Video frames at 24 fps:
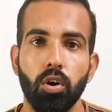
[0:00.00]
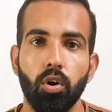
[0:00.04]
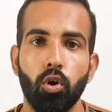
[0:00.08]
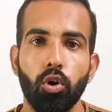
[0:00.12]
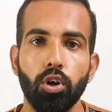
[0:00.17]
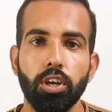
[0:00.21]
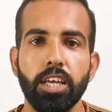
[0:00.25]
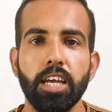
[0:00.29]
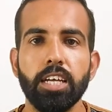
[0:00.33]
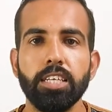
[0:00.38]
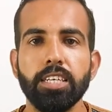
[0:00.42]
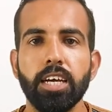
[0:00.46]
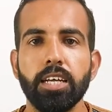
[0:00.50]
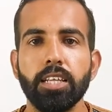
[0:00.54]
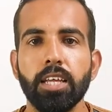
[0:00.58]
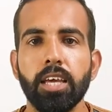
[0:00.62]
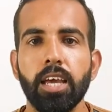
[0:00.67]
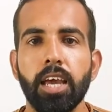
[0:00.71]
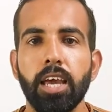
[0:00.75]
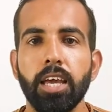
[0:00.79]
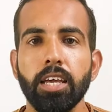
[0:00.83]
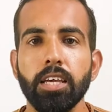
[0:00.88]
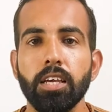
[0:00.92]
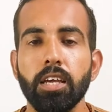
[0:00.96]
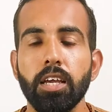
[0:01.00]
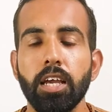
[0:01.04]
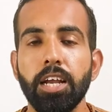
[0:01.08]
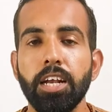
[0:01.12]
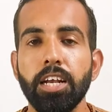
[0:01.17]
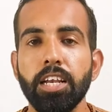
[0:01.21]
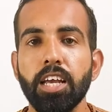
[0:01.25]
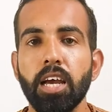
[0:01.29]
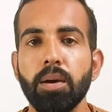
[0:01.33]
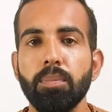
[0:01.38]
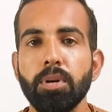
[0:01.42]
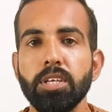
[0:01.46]
और ये चाहते हैं कि
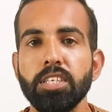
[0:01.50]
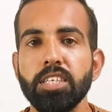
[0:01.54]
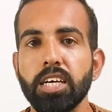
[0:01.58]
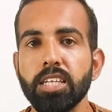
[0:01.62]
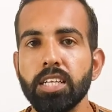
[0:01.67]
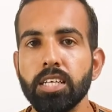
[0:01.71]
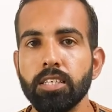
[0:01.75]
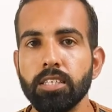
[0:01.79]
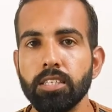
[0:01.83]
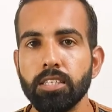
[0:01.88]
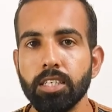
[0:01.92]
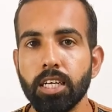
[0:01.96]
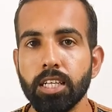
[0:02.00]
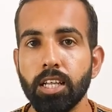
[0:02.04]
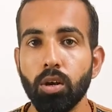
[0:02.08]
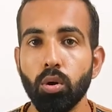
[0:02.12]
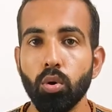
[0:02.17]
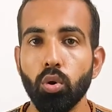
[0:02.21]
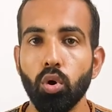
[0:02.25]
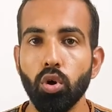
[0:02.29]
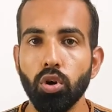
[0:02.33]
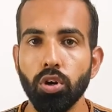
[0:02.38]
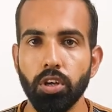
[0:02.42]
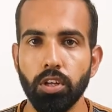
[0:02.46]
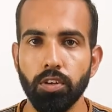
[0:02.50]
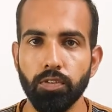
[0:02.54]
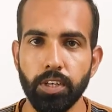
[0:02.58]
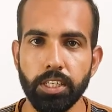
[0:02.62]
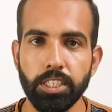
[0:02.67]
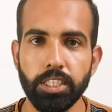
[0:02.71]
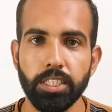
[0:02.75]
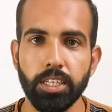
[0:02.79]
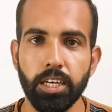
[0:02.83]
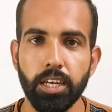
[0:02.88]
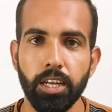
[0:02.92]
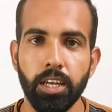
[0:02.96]
इंडिया में ज़्यादा से ज़्यादा लोग
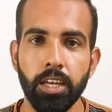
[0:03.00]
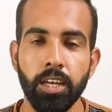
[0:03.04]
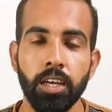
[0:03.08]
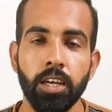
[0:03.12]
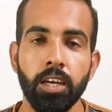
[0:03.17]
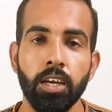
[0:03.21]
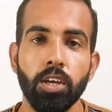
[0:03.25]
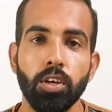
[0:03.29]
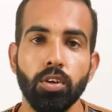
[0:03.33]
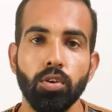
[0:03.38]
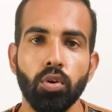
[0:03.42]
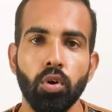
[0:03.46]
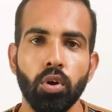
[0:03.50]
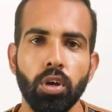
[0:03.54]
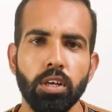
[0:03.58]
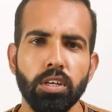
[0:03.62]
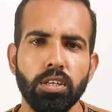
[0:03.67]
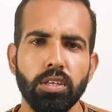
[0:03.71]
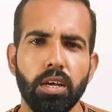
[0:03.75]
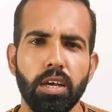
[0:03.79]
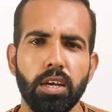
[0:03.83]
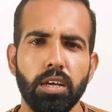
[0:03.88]
इन्वेस्ट करें क्योंकि